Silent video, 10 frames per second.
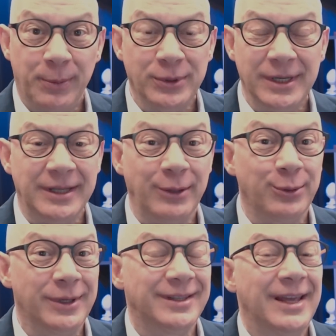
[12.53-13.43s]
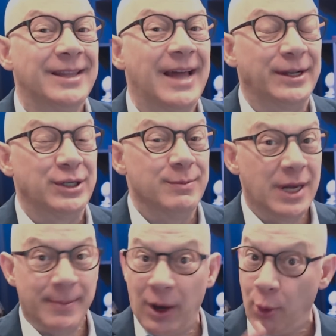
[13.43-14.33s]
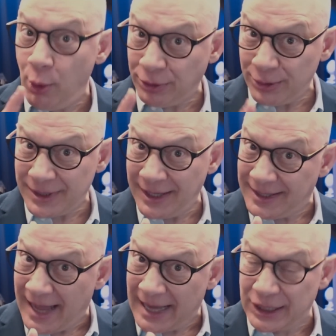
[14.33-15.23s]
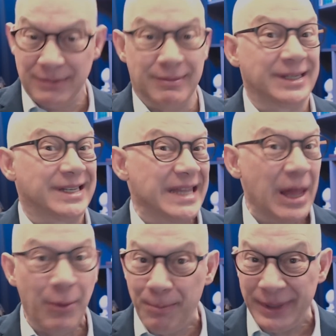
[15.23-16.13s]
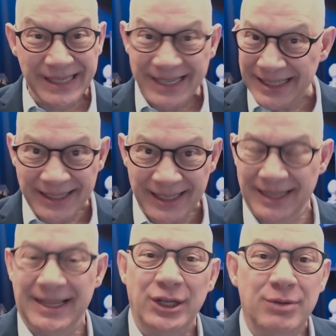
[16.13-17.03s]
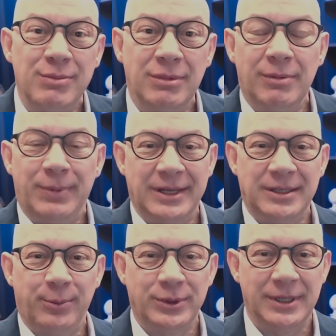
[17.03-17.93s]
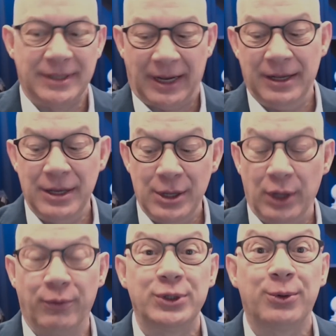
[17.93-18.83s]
aposentadoria têm idade mínima, outros têm idade, mas não precisa ter a idade mínima para se aposentar. Eu vou te